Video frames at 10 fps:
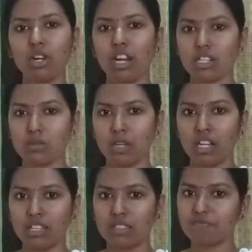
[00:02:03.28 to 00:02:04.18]
புக்
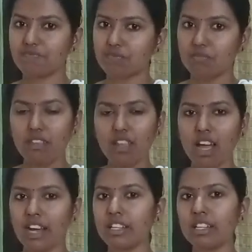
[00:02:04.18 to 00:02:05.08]
லக்ஷ்மிகாந்த்
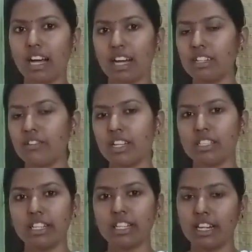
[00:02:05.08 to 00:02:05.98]
அதை அதை
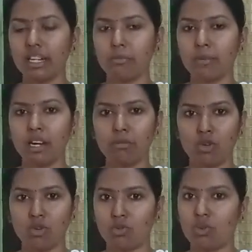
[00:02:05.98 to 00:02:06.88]
வந்துட்டு கண்டிப்பாக
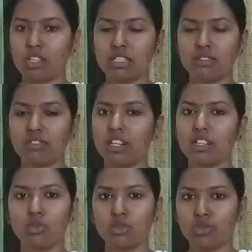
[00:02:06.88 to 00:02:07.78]
நம்ம ஒரு ஒன்ஸ்
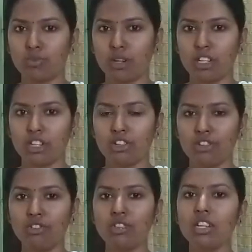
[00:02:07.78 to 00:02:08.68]
வந்துட்டு கோத்ரூ
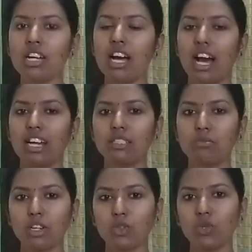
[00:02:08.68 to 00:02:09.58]
பண்ணியிருக்கணும் அது
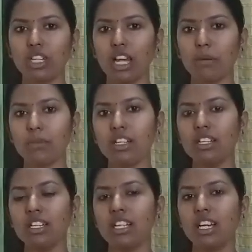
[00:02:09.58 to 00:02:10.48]
மட்டும் இல்லாமல்